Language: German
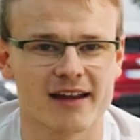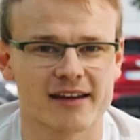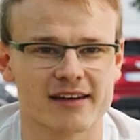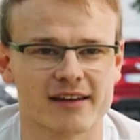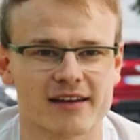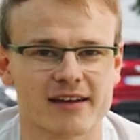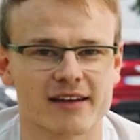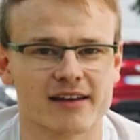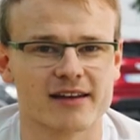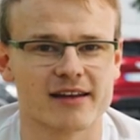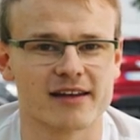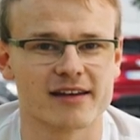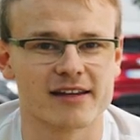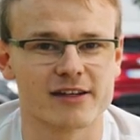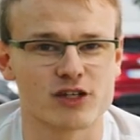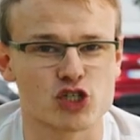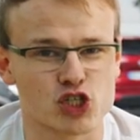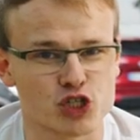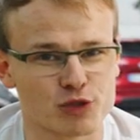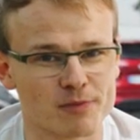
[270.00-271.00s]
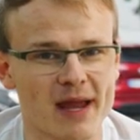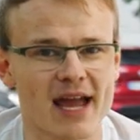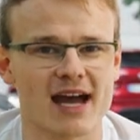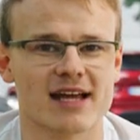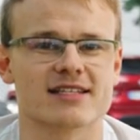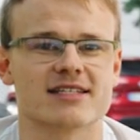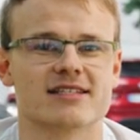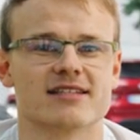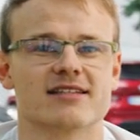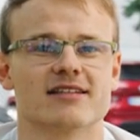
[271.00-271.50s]
einen, einen
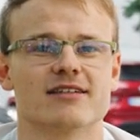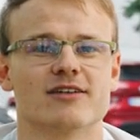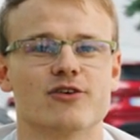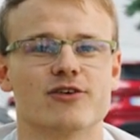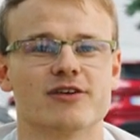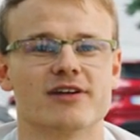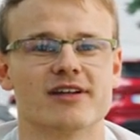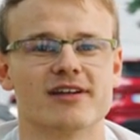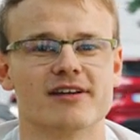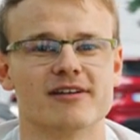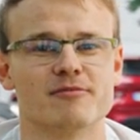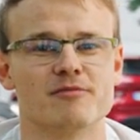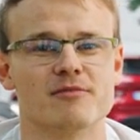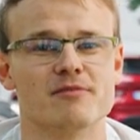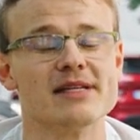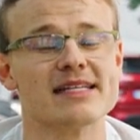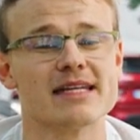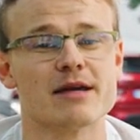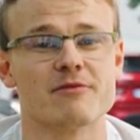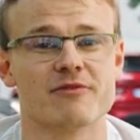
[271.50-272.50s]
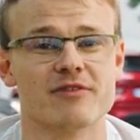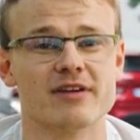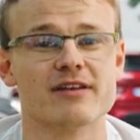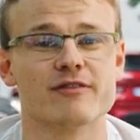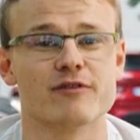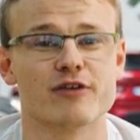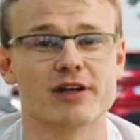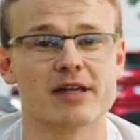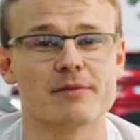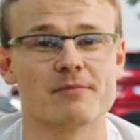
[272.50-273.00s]
Schmerz und ein
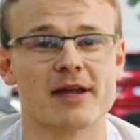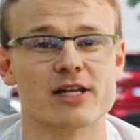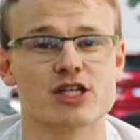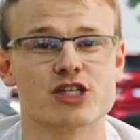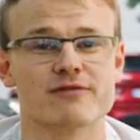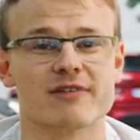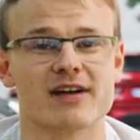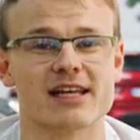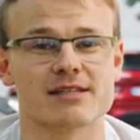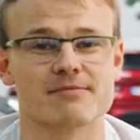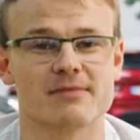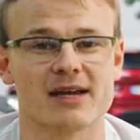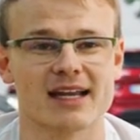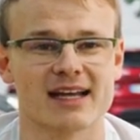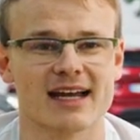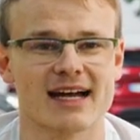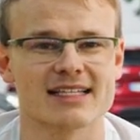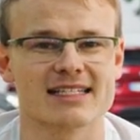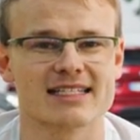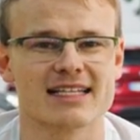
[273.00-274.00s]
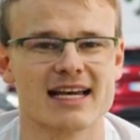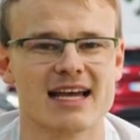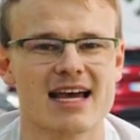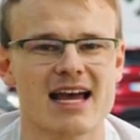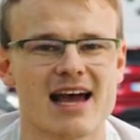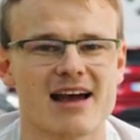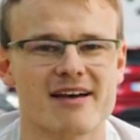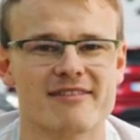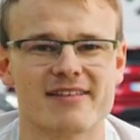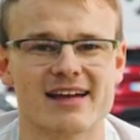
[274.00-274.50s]
Mitempfinden von den Menschen, weil ich merke, krass,
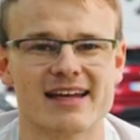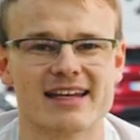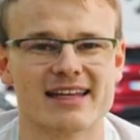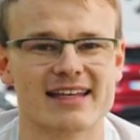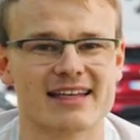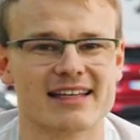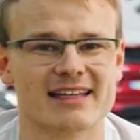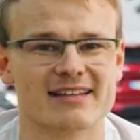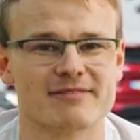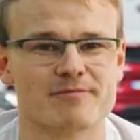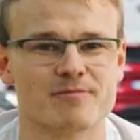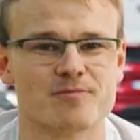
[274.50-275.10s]
wenn ich